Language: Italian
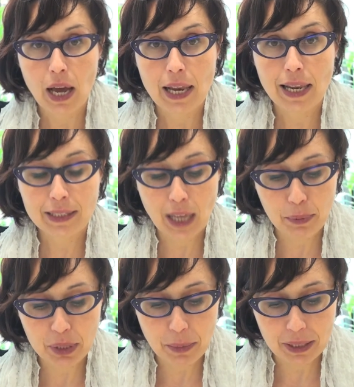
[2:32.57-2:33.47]

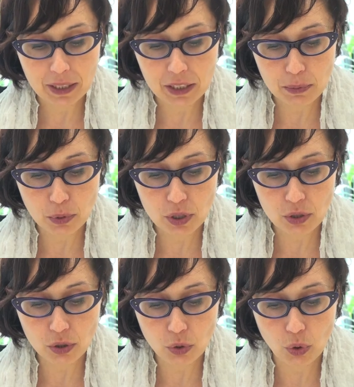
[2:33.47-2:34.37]
l'ITAP ti mette a
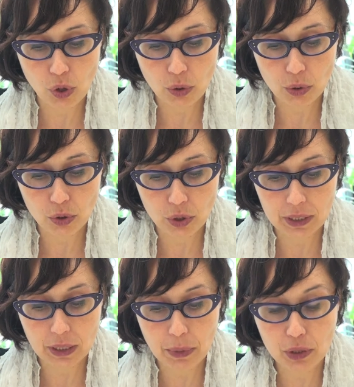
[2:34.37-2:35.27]
disposizione un colloquio di
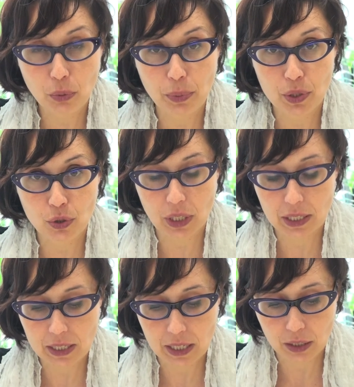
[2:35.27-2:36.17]
orientamento
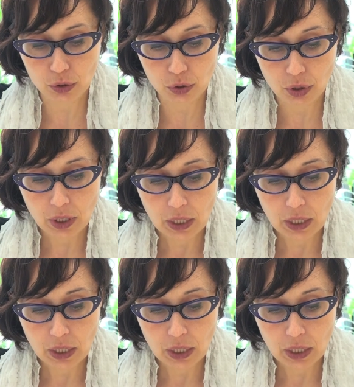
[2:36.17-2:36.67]
personalizzato,